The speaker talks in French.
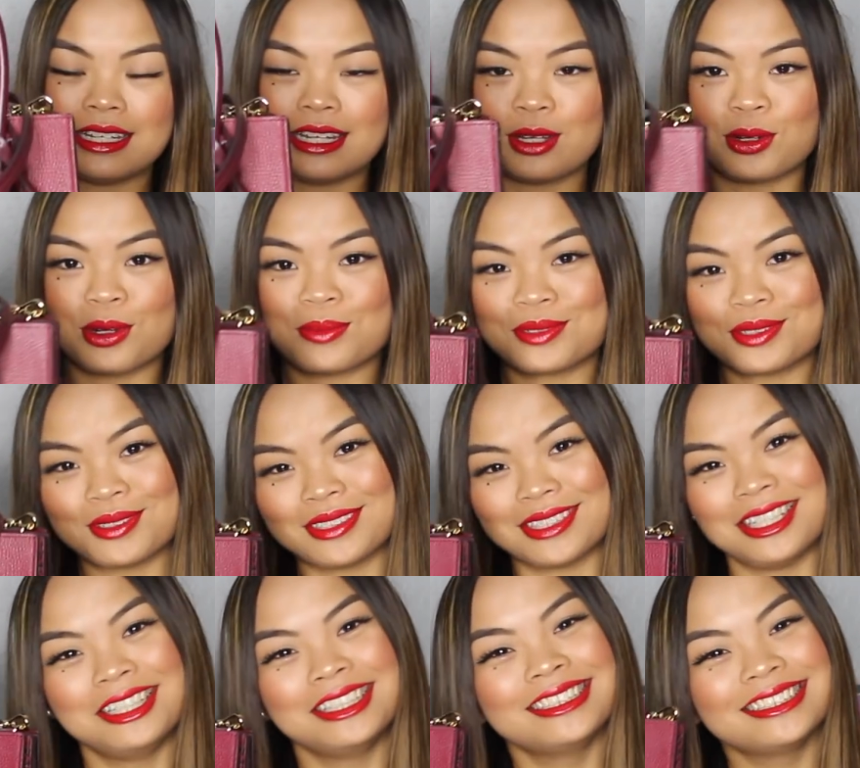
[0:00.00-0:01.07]
Il est comme
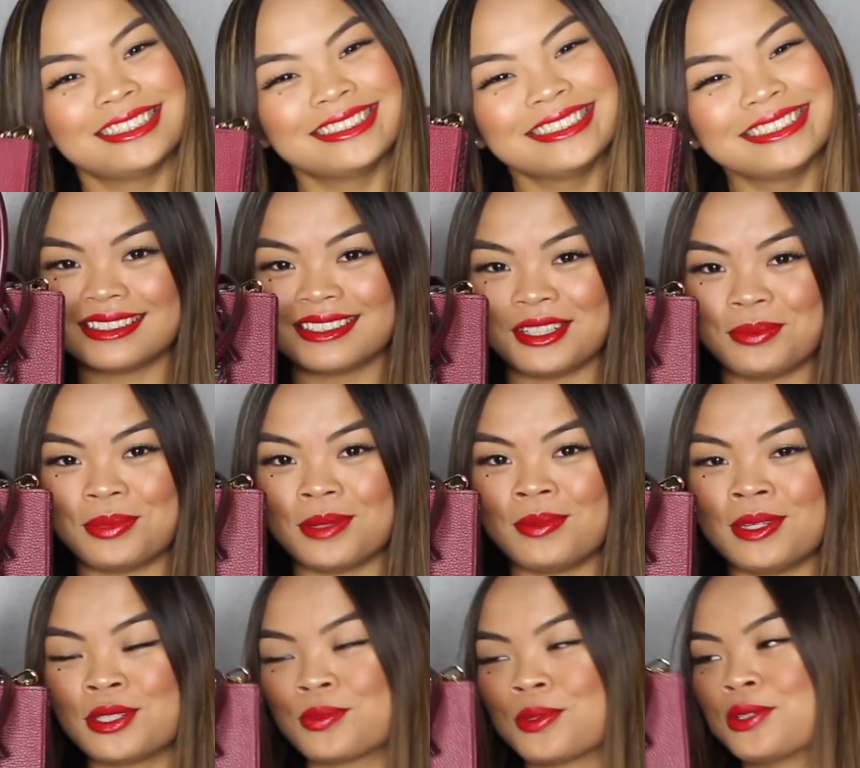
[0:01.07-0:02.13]
ceci. C'est une
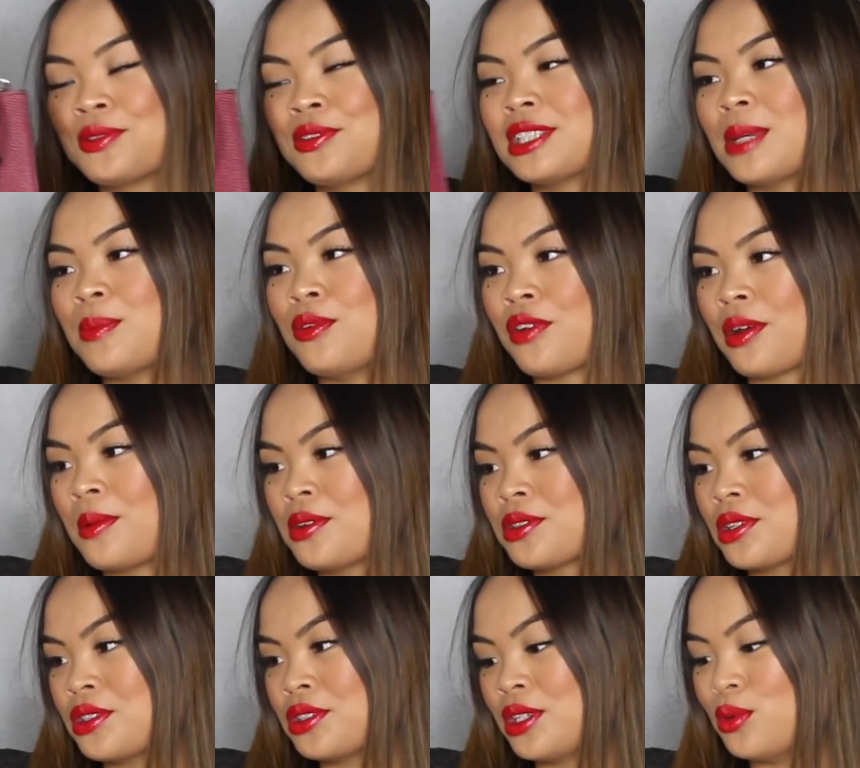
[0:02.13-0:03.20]
pépite, je pense que ça peut vraiment
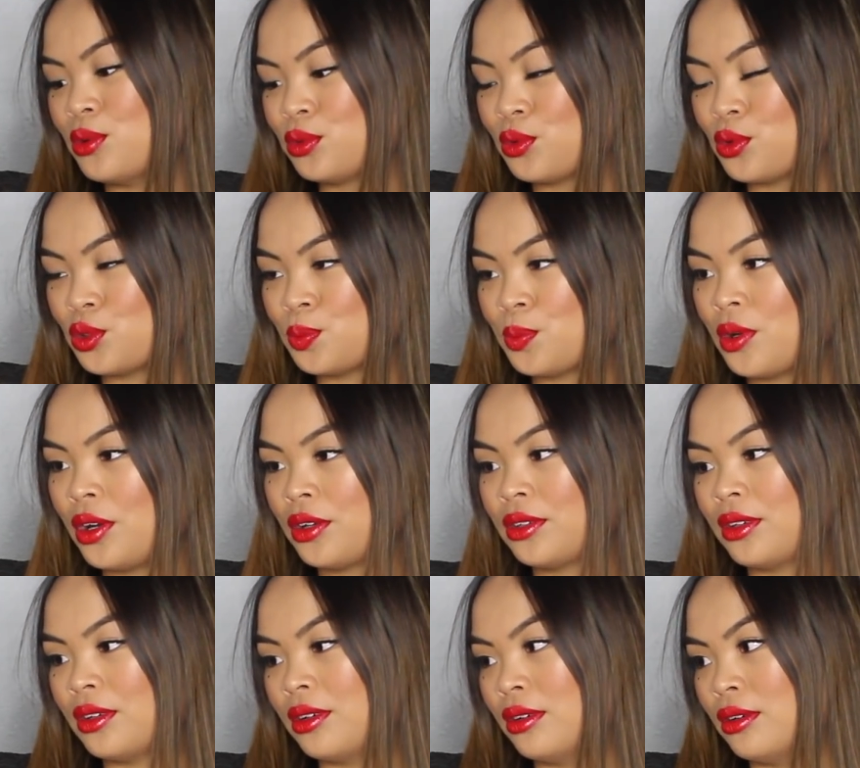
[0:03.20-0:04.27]
changer de ce que je
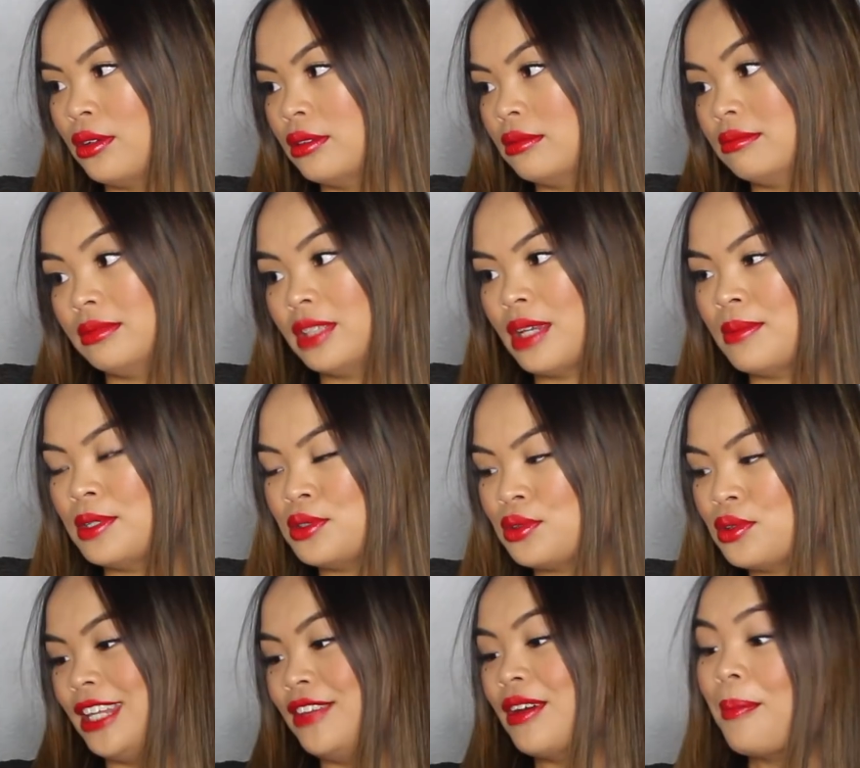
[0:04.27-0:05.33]
porte euh,
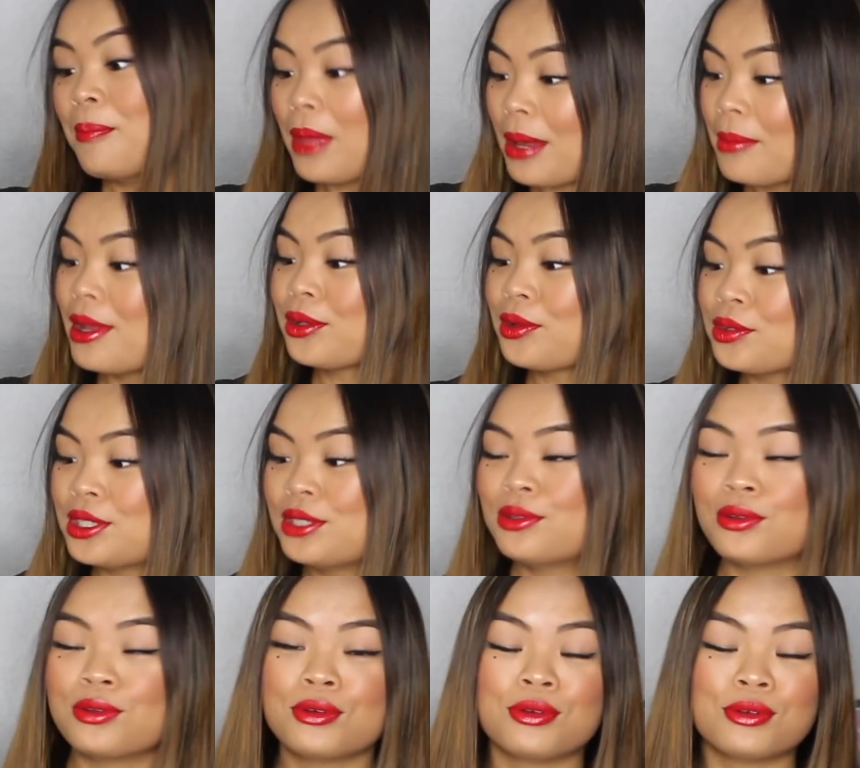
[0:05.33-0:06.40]
d'habitude. Il va me permettre aussi
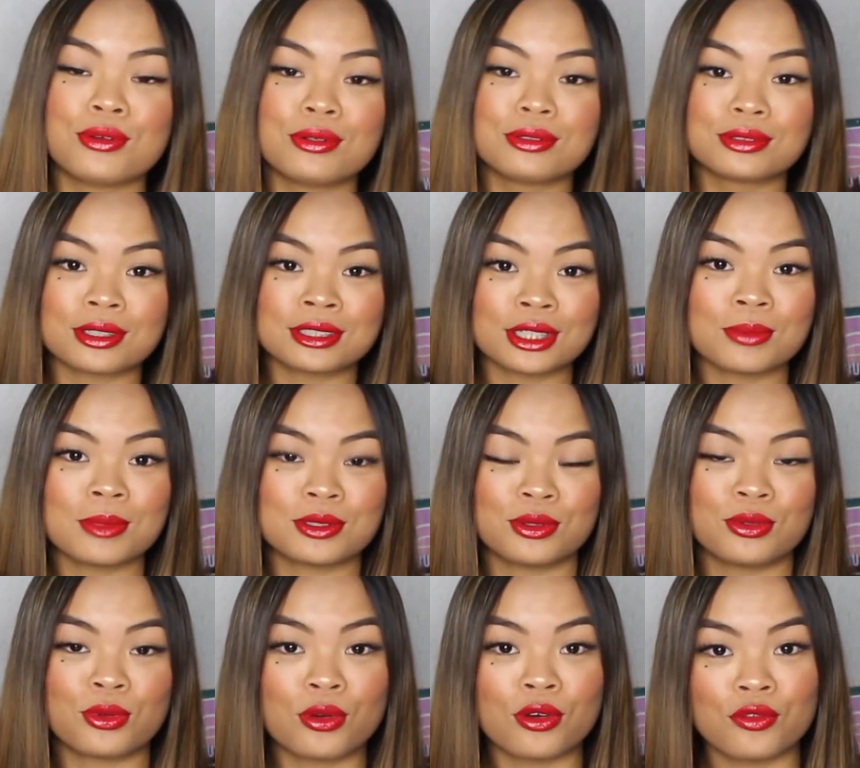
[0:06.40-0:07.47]
de sortir de ma
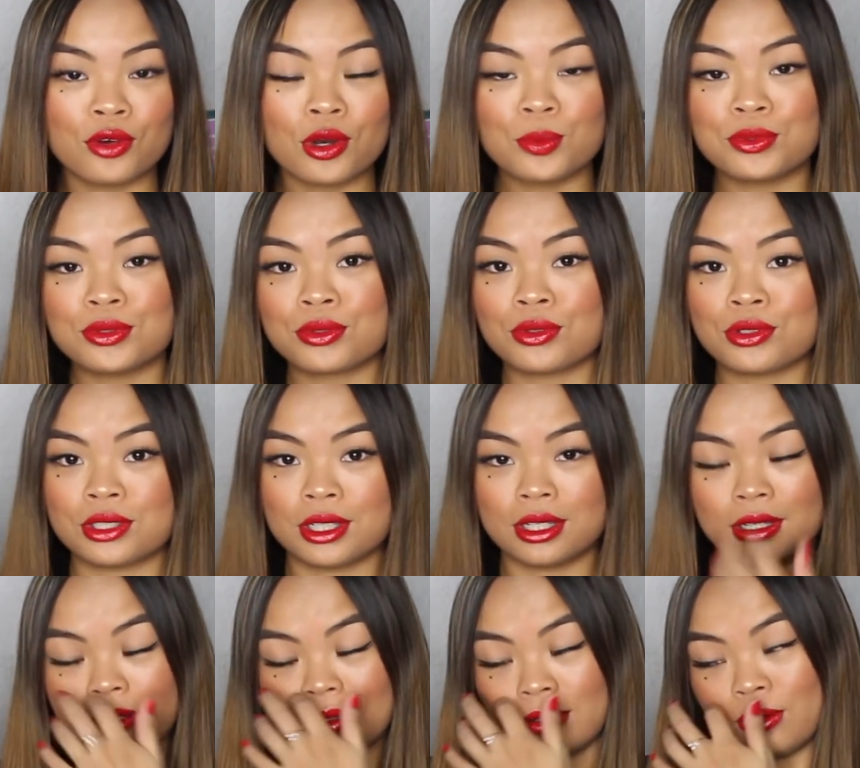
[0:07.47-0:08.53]
zone de confort puisque
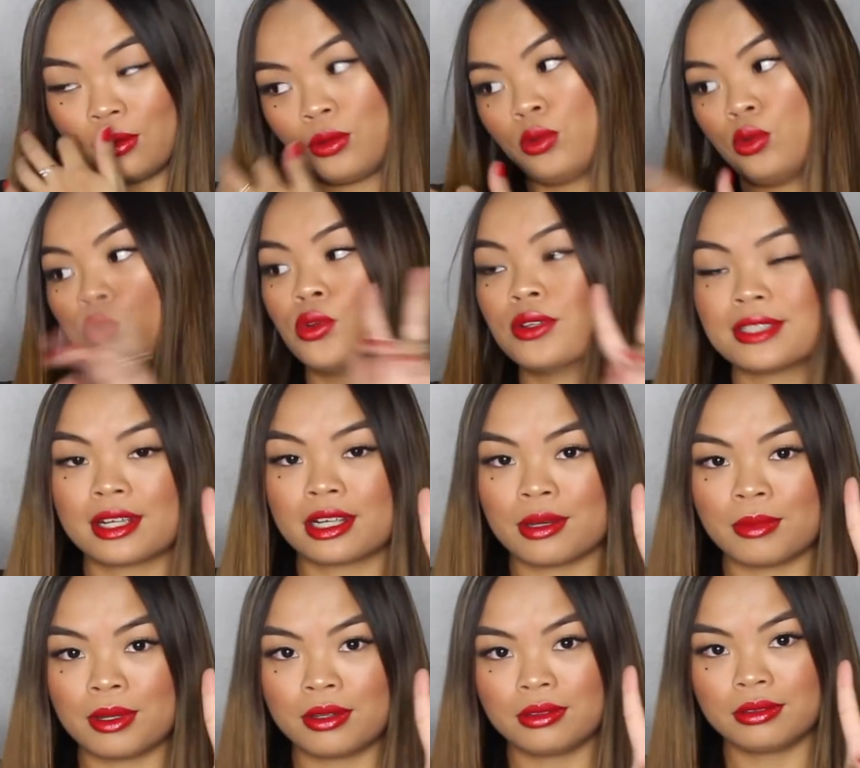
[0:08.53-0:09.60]
j'ai euh, que deux sacs
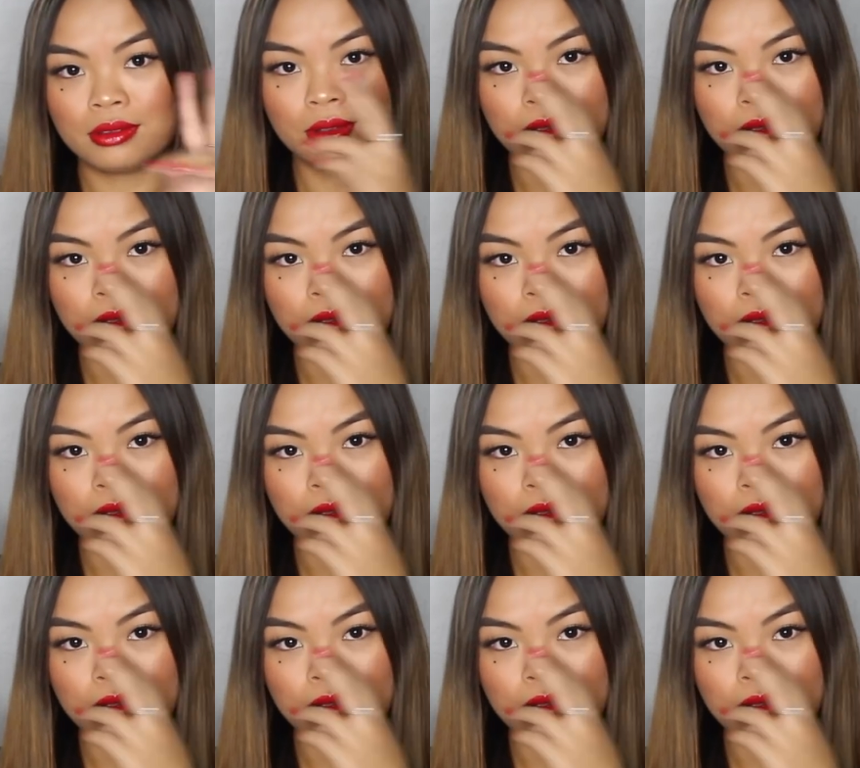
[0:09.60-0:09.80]
à main